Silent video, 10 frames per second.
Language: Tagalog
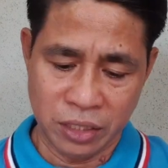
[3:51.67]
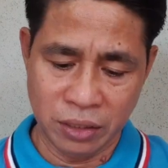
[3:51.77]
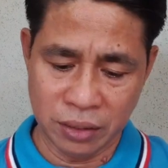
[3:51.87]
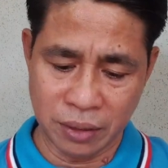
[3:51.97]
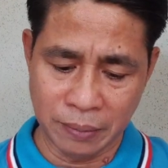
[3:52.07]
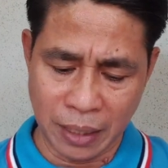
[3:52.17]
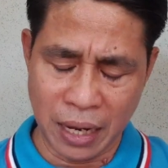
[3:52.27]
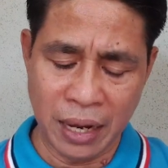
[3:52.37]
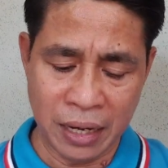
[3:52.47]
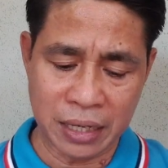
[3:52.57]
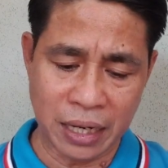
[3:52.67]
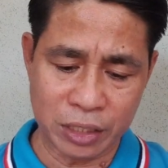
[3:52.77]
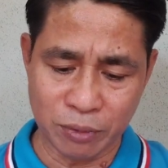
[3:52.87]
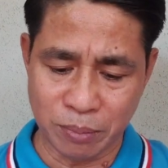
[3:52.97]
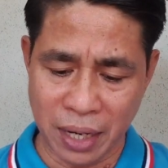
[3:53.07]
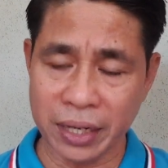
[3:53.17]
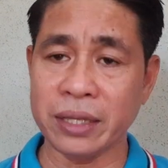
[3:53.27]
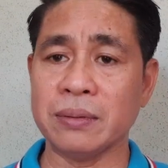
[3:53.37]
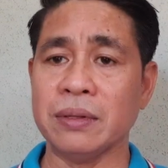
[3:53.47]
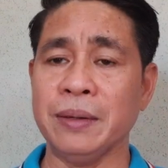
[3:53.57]
yun, kahalagahan kung
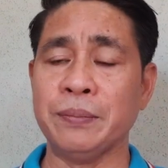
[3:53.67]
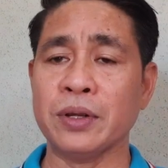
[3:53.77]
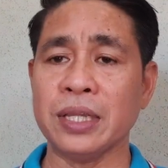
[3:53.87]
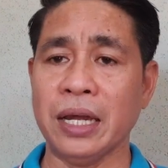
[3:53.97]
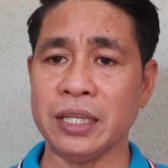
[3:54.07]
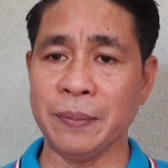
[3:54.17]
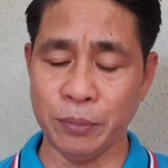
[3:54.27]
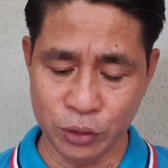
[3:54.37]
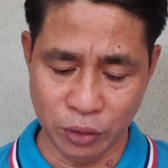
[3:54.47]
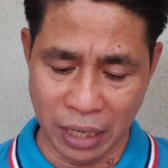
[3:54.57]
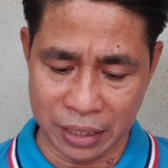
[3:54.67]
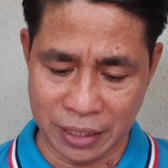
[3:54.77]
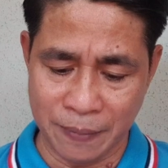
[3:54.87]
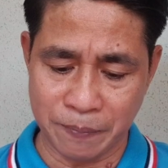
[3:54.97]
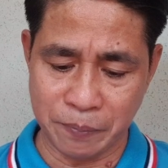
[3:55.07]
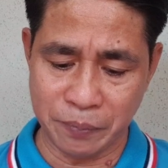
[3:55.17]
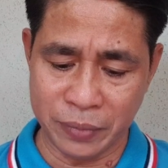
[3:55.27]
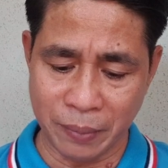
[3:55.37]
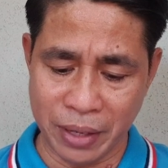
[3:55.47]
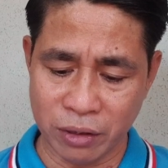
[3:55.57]
bakit importante po yung ating
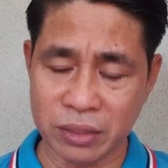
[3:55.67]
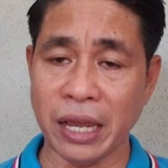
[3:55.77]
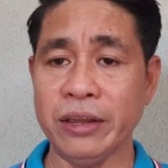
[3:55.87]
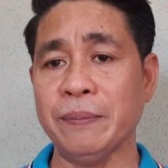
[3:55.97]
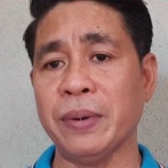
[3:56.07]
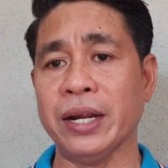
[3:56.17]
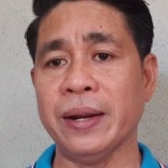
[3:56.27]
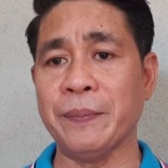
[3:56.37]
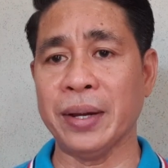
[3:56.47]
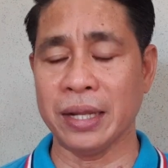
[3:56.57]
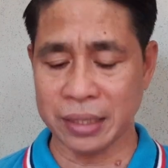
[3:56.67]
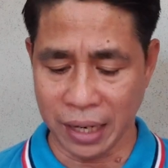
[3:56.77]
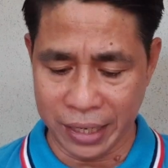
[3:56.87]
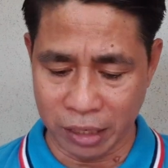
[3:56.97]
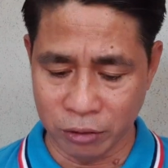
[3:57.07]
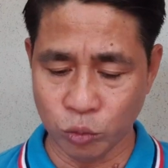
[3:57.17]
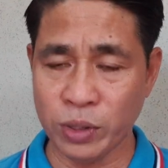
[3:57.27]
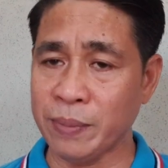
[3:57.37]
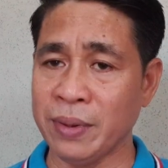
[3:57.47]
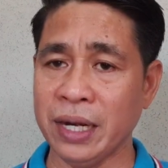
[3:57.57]
na meron tayong pananampalataya o
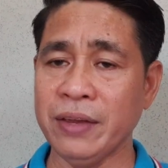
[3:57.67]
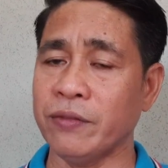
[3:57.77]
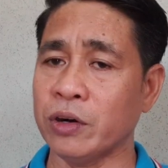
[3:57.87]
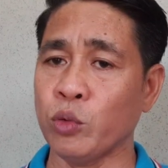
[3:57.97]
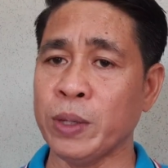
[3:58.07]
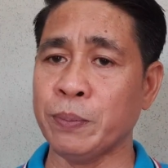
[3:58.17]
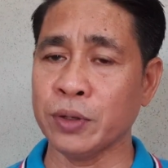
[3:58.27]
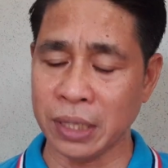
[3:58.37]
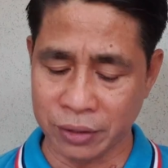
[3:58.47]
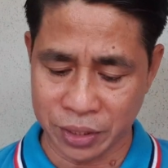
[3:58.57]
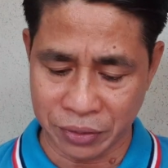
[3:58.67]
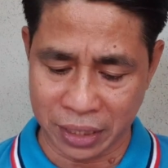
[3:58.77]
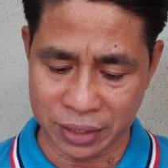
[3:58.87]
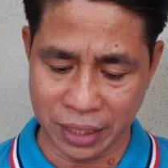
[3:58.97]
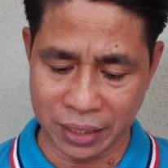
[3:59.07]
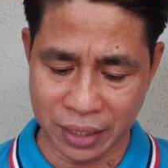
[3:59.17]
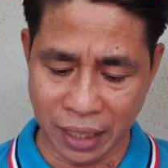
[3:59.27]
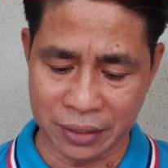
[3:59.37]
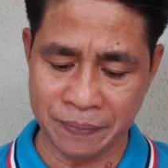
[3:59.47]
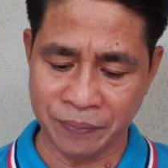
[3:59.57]
we believe or we put our trust in God.